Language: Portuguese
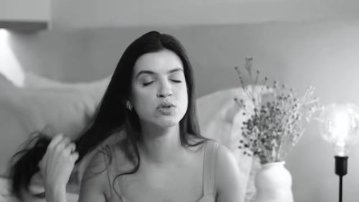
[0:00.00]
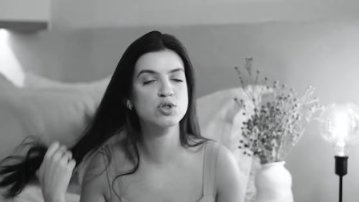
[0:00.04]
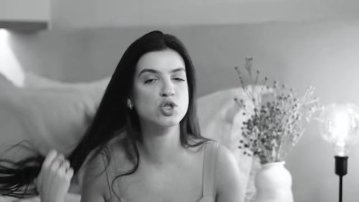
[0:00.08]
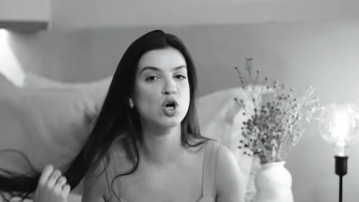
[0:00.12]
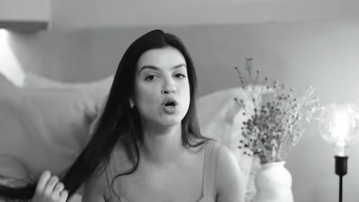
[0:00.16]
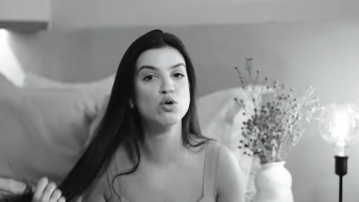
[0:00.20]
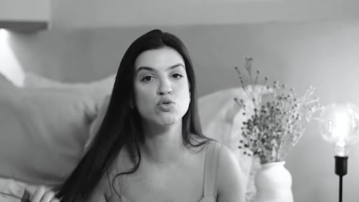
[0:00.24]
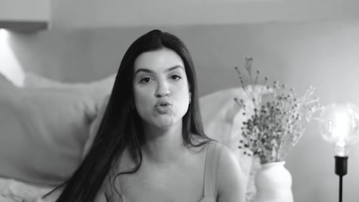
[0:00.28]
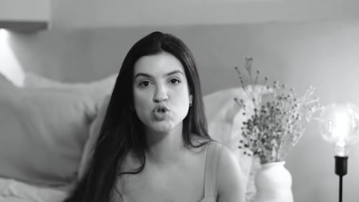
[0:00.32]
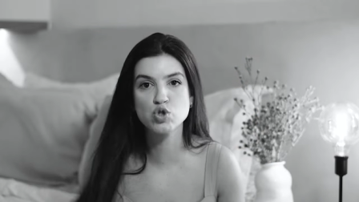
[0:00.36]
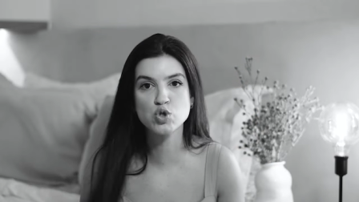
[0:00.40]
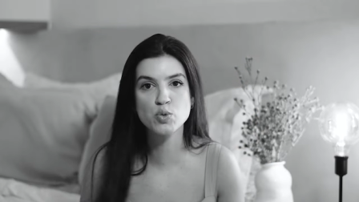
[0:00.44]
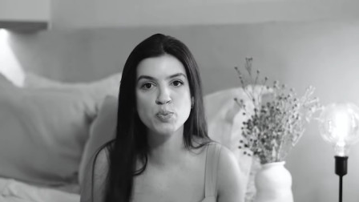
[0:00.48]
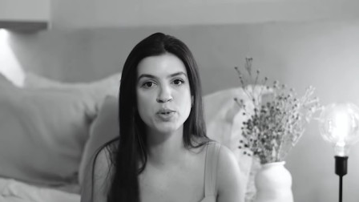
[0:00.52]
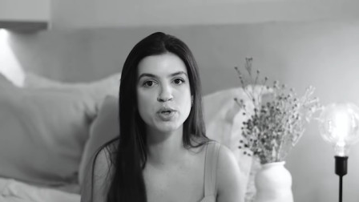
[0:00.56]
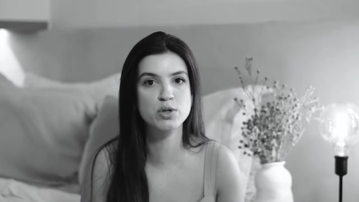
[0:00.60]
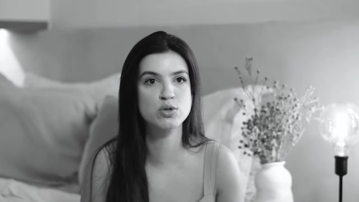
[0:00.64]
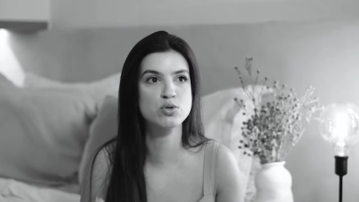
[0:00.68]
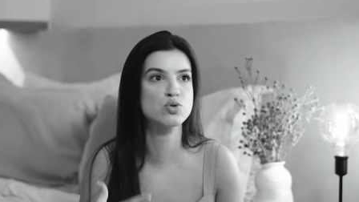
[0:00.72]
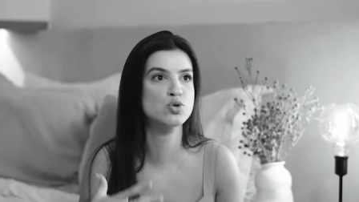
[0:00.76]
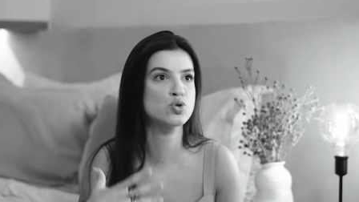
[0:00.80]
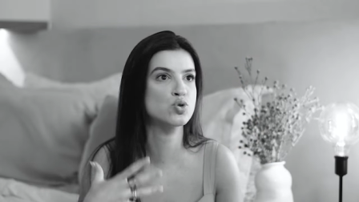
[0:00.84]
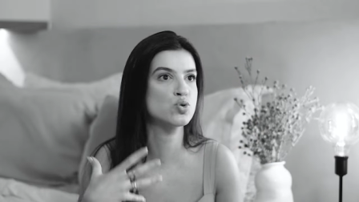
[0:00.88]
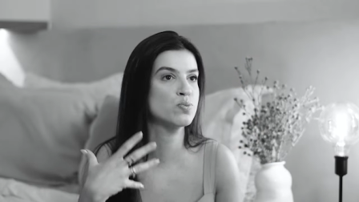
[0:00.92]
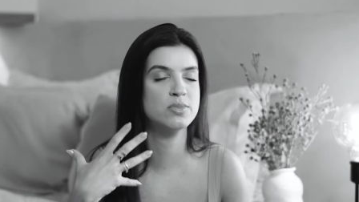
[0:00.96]
só uso
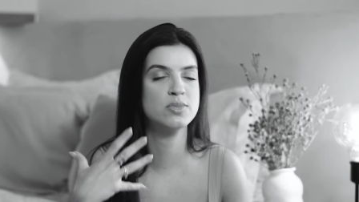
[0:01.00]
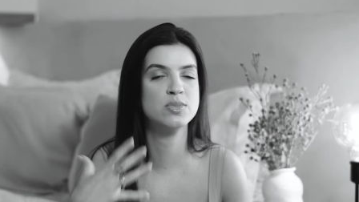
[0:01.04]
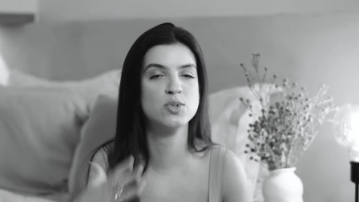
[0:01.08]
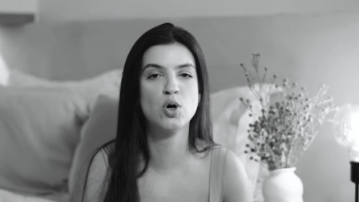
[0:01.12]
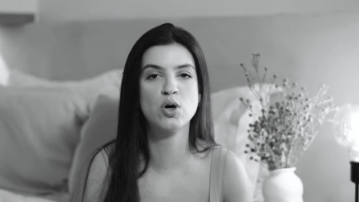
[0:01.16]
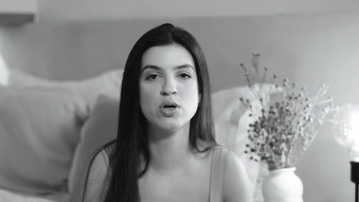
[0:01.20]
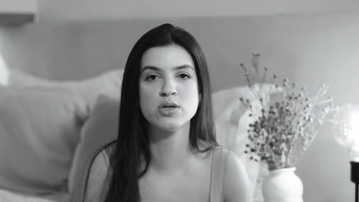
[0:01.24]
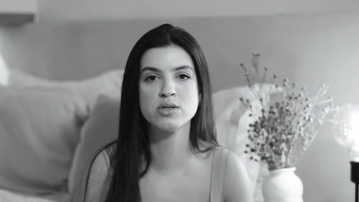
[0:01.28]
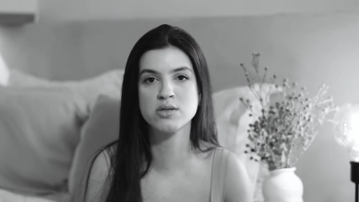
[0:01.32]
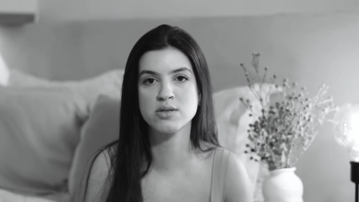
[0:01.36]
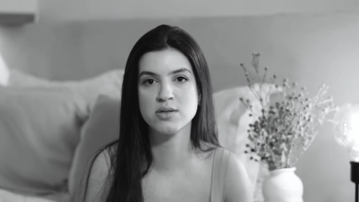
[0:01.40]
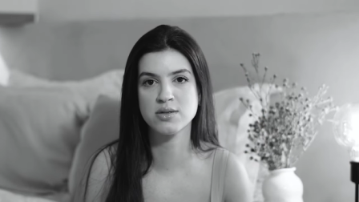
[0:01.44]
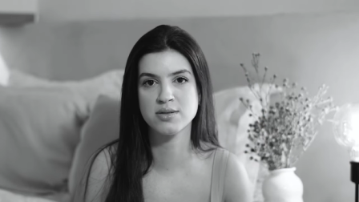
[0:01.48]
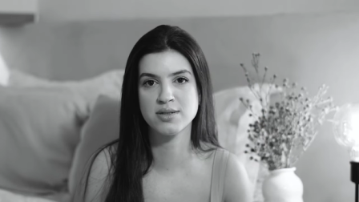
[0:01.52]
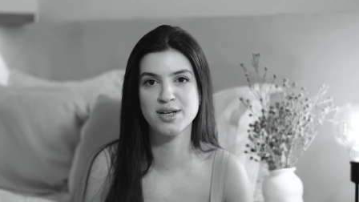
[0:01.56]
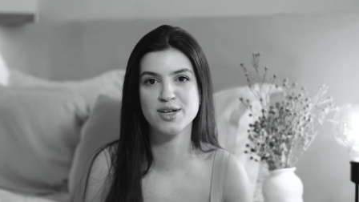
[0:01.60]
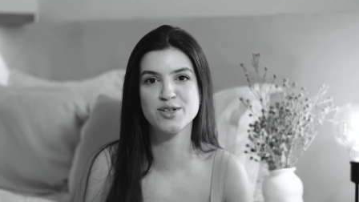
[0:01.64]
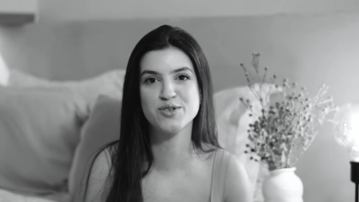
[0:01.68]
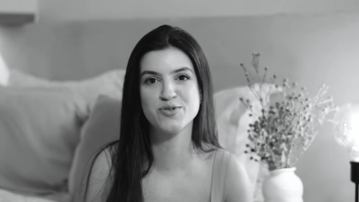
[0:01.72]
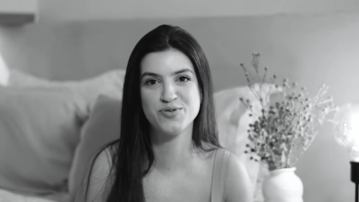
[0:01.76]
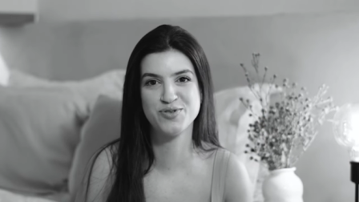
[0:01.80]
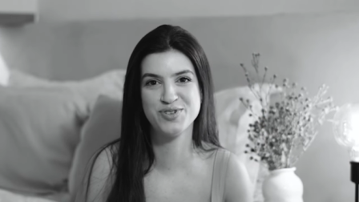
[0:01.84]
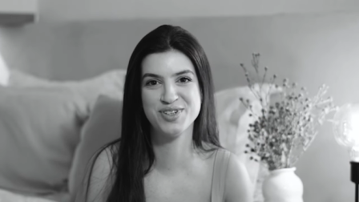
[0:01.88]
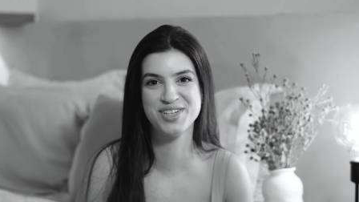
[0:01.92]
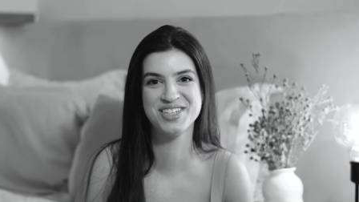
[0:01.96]
produto. Nossa, tá
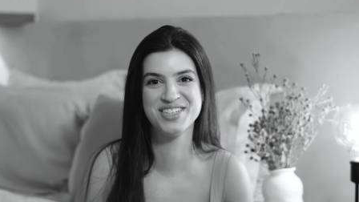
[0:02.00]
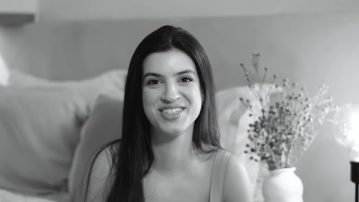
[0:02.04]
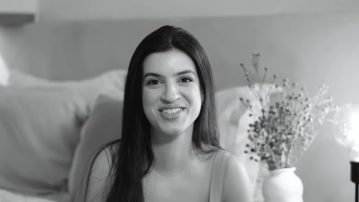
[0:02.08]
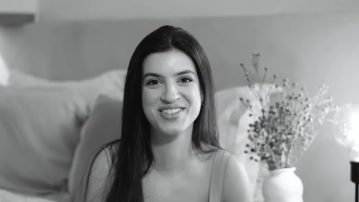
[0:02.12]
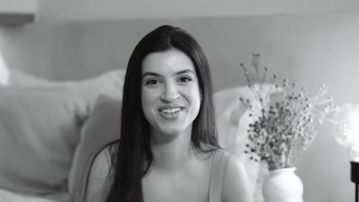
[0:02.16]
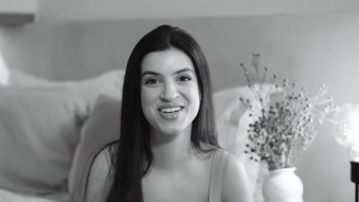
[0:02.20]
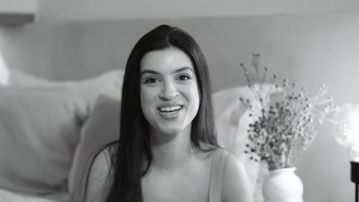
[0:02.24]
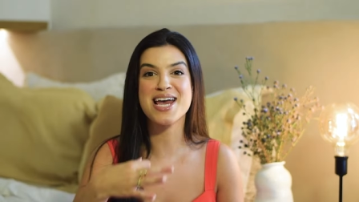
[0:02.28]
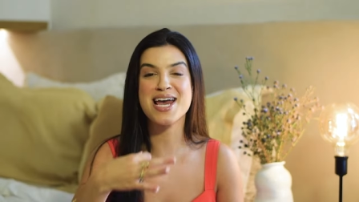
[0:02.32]
difícil.